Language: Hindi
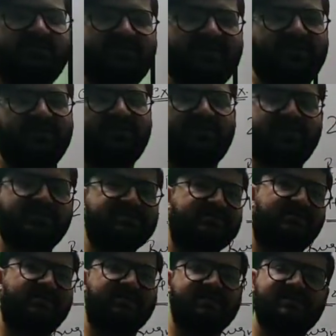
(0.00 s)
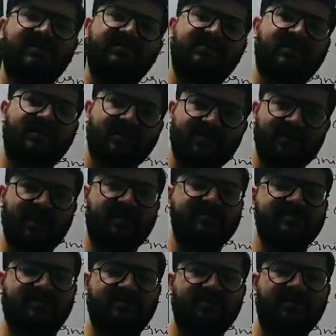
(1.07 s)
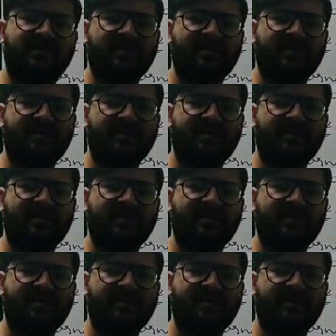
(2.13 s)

बोलेंगे तो व्हाट इज कॉल्ड एज केमिकल रिएक्शन